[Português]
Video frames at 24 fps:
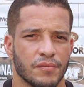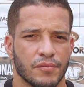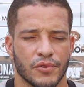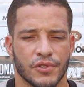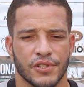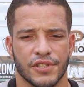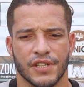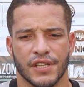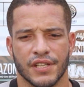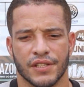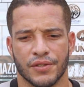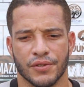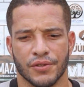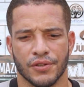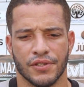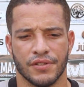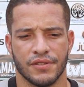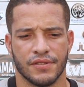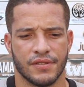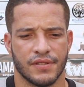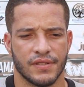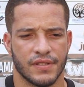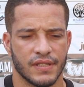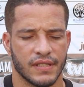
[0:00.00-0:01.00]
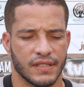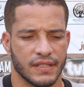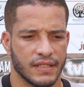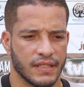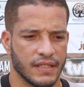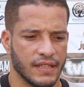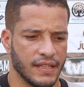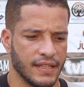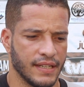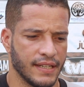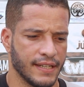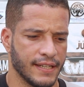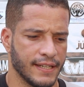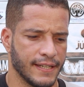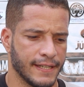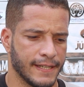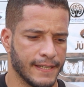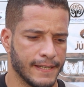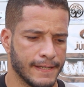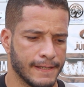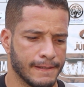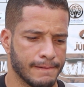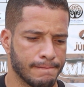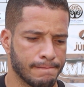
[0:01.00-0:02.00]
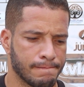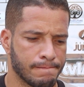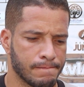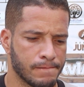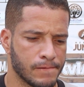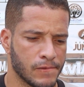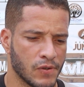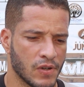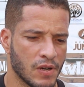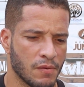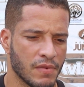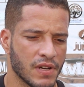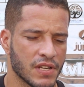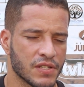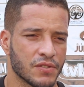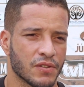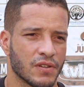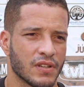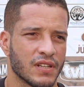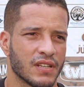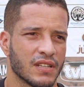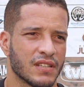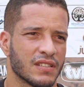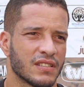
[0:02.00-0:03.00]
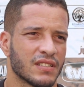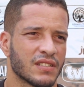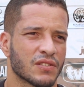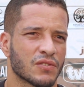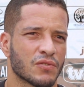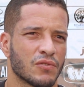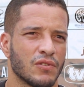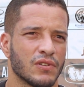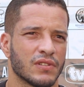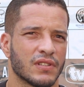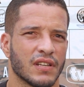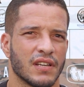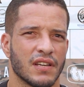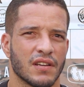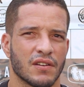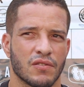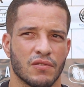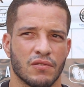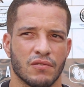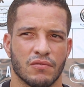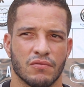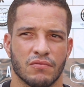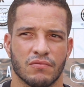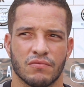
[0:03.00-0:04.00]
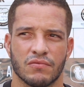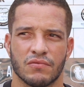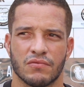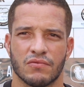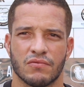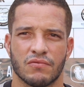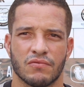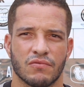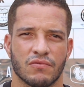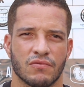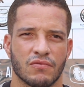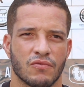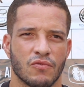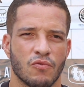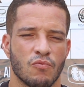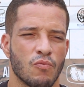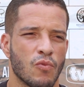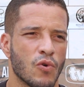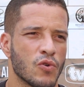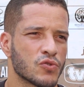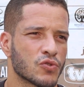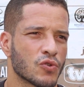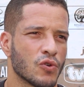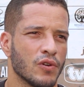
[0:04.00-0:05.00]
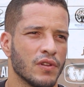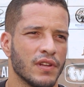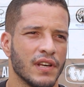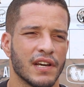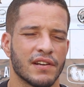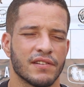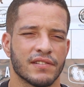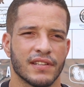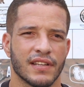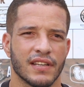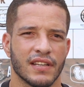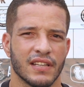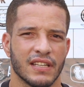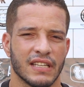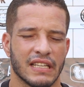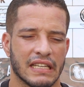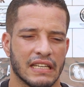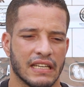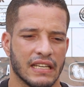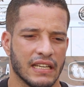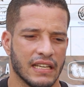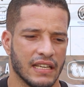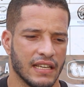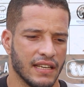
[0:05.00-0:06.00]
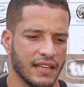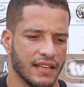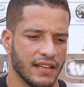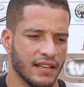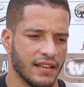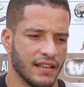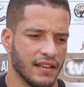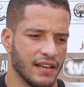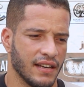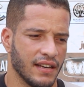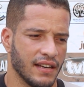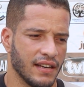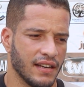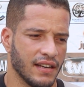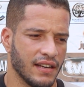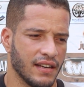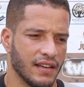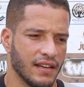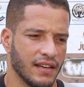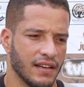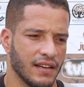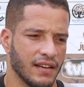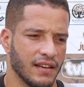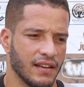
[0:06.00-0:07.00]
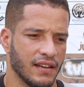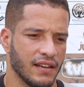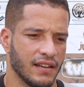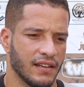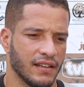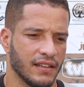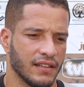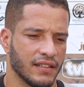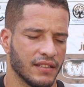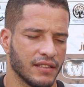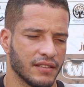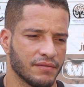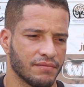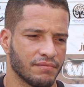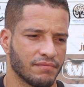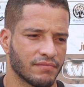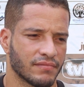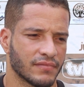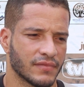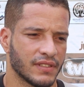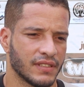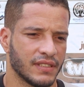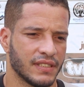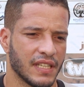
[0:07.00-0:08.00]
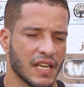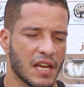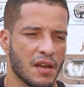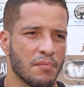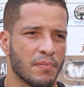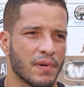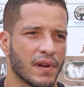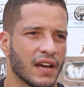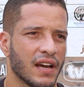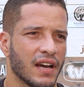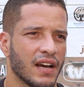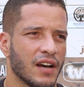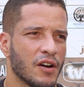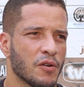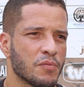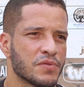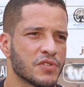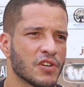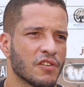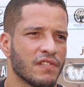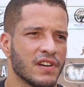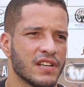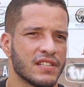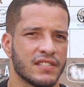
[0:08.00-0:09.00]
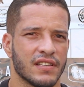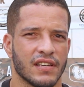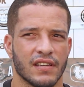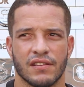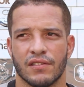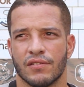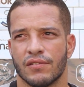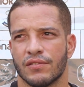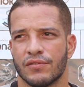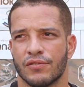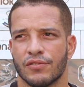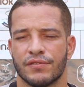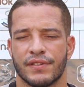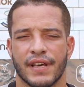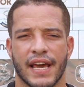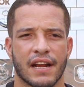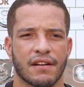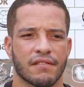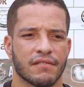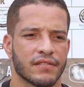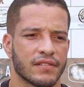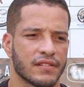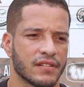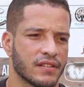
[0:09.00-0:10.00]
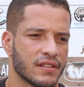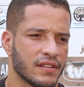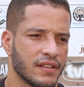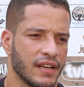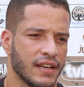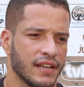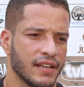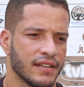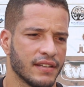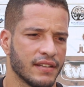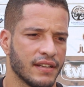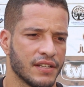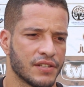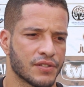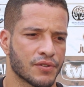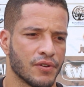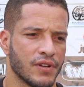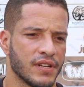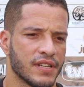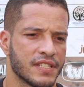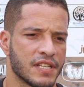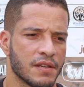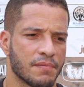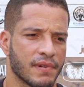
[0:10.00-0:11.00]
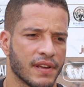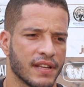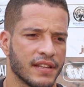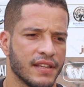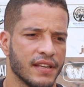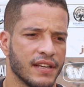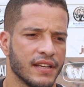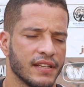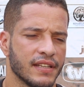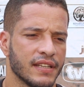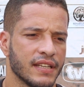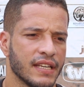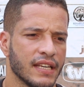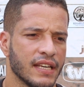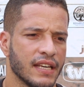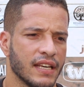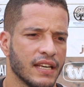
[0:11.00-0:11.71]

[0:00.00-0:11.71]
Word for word: Bom dia a todos. Uh, o Amazonas conta aí com, com bons goleiros, né? Uh, sempre a opção vai ser do, do técnico, né? a escolha sempre é dele.